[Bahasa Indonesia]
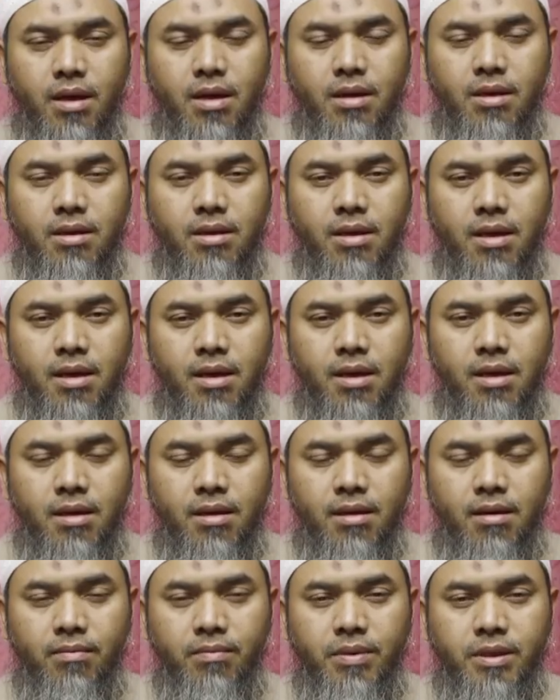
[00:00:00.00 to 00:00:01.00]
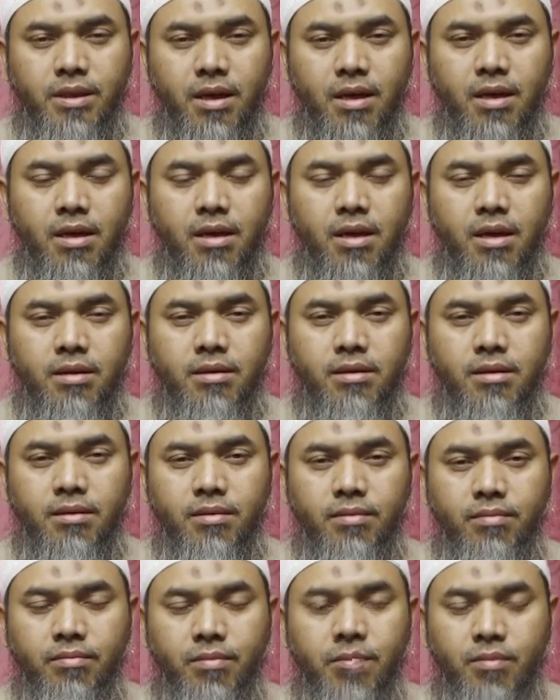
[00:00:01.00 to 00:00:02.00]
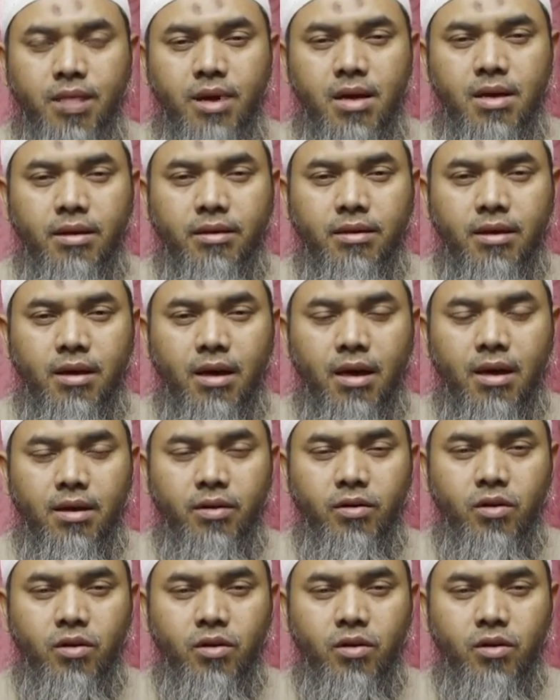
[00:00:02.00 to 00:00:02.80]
Telah kita bicarakan berkaitan dengan